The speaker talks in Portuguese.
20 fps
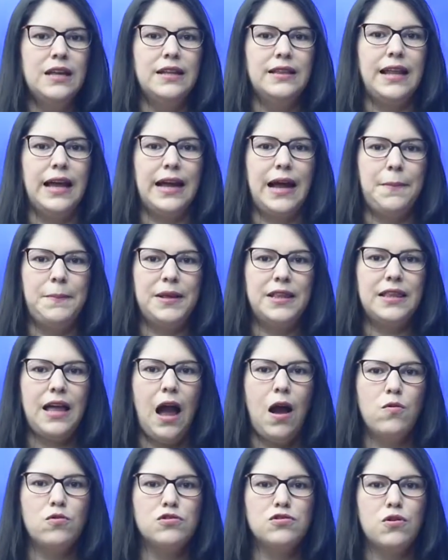Na
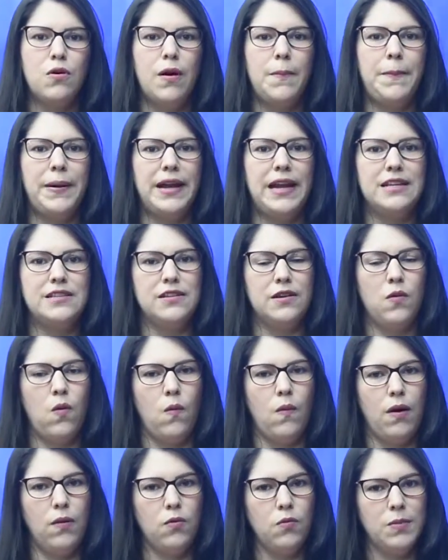capital, o sol aparece
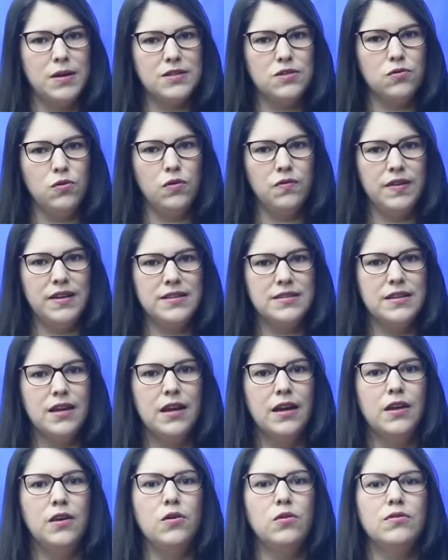com algumas nuvens
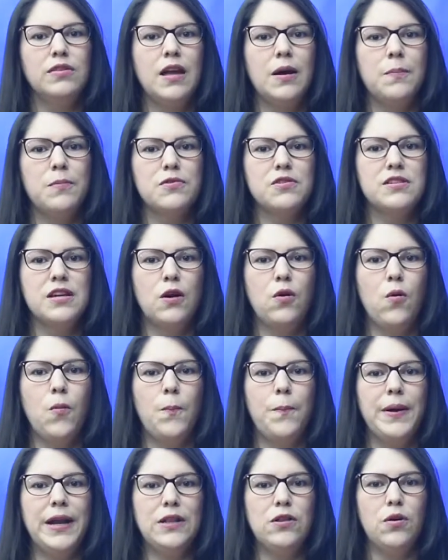e o tempo seco
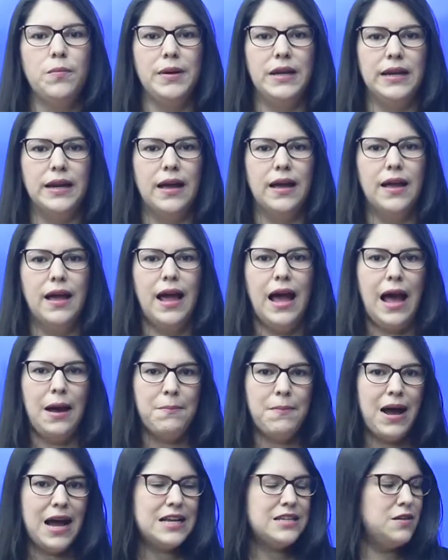predomina. A
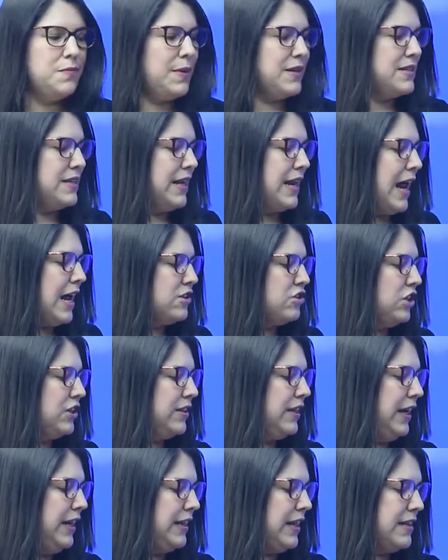máxima será de
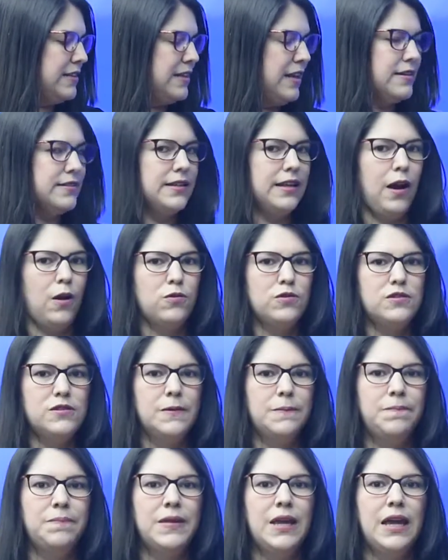36
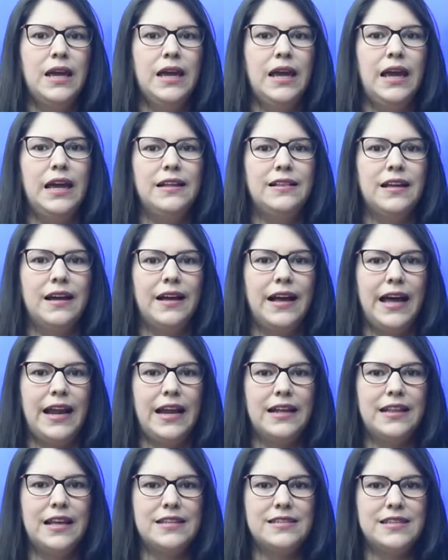graus. Em
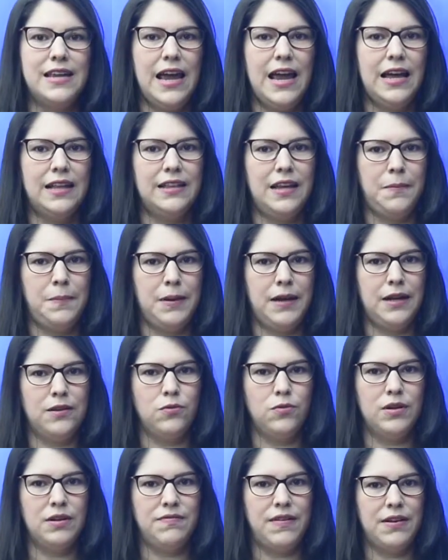Tangará da Serra, a
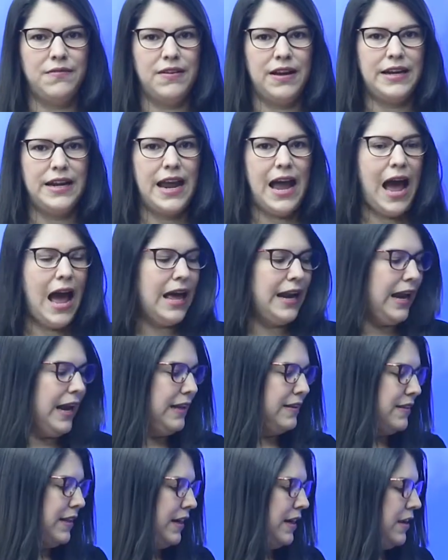temperatura vai variar
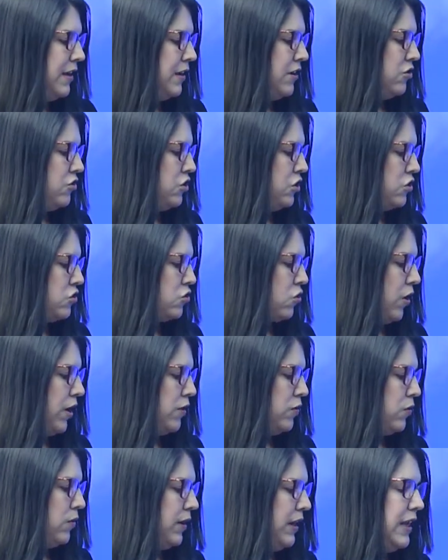entre
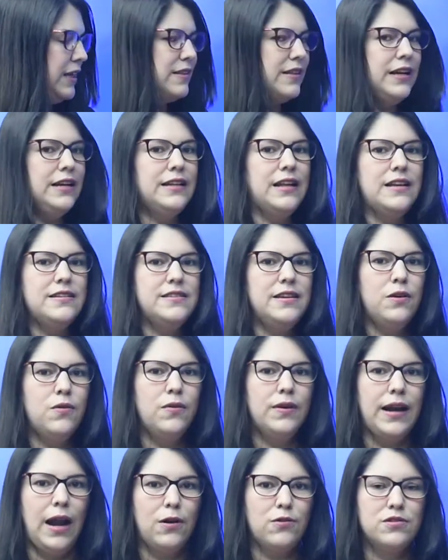18 e
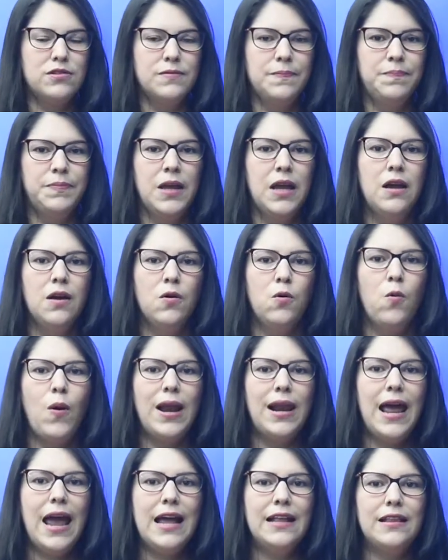35 graus. O
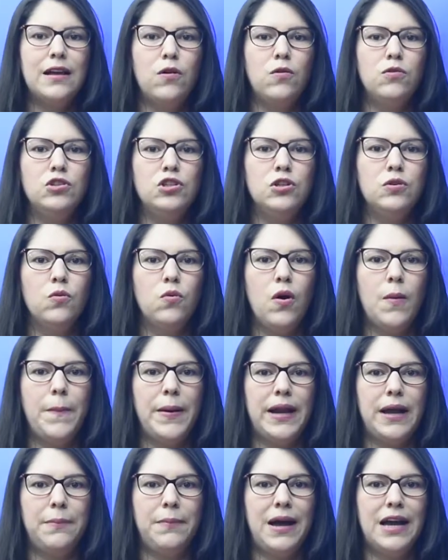alerta continua
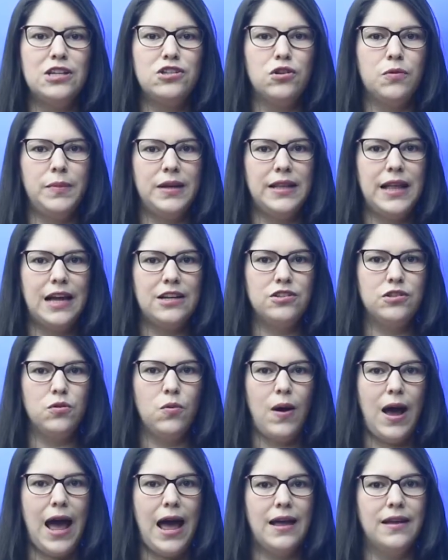para a baixa umidade
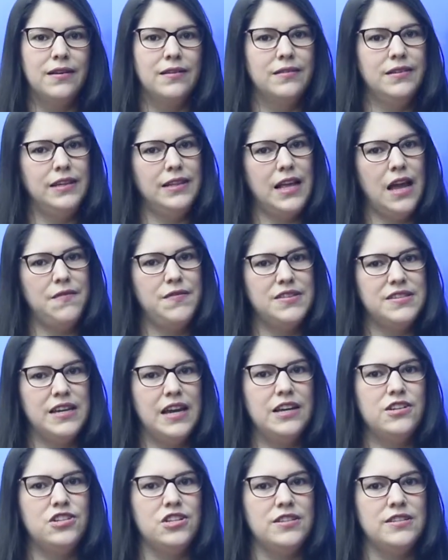do ar, que deve ser
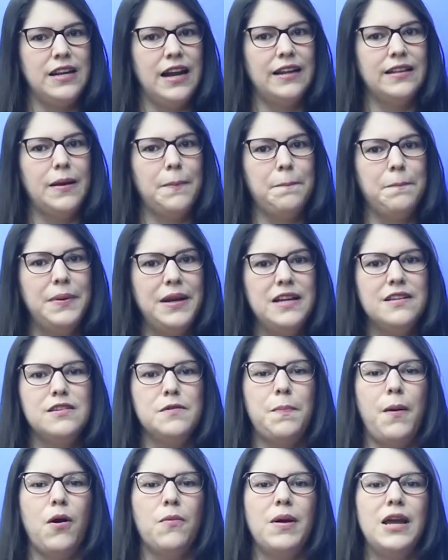registrada
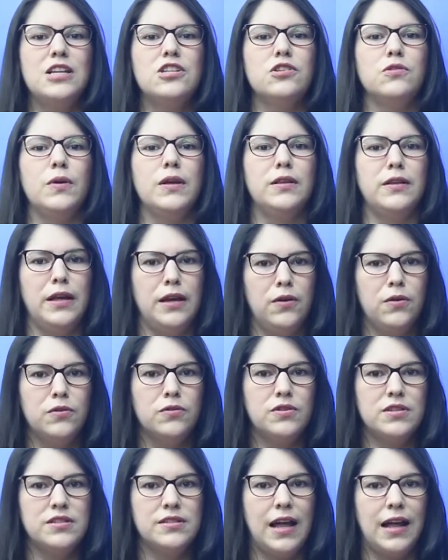principalmente no interior
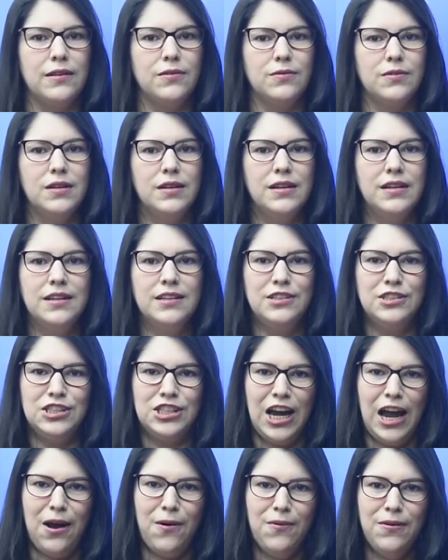do estado.
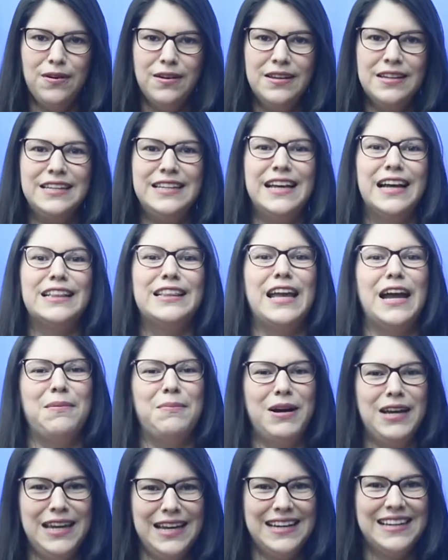Tchau e até
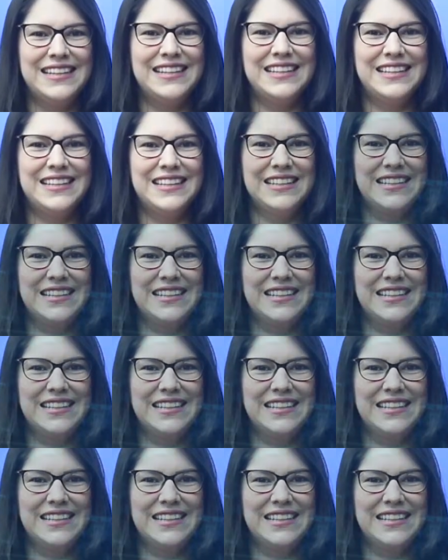amanhã!